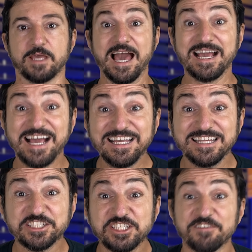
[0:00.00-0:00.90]
A
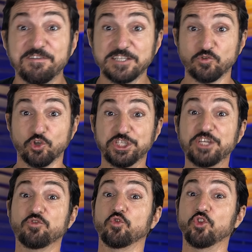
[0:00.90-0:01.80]
cada dia vem
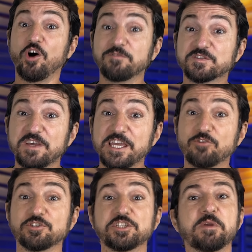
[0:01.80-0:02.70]
surgindo novos
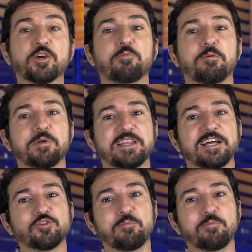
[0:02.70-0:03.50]
veículos de micromobilidade